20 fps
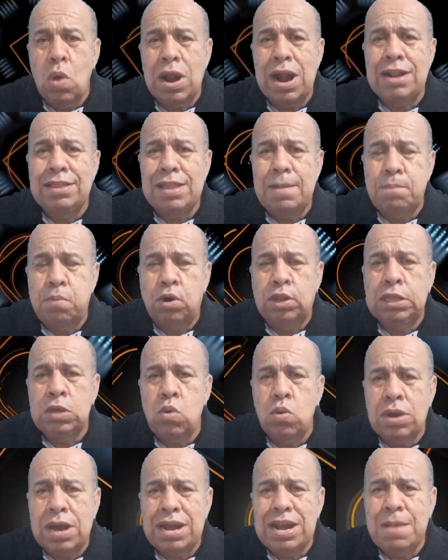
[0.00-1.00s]
Juega el
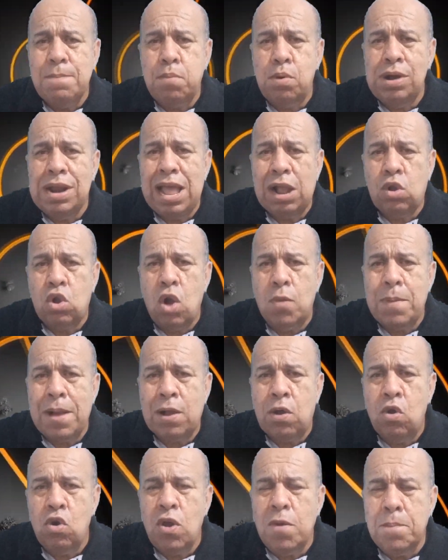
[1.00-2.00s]
Deportivo Cali por la
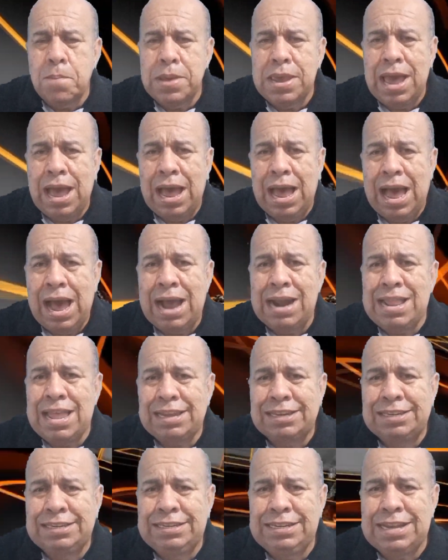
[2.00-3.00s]
Copa Colombia a
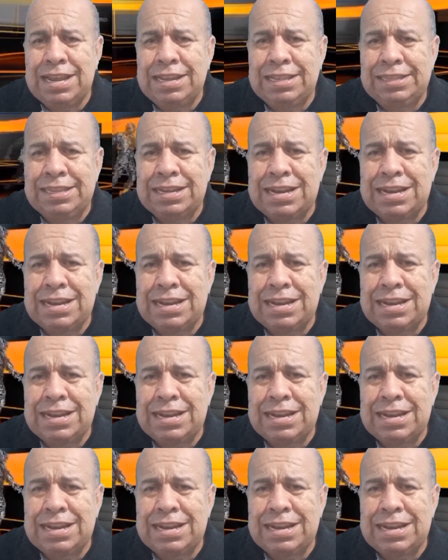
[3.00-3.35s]
las 7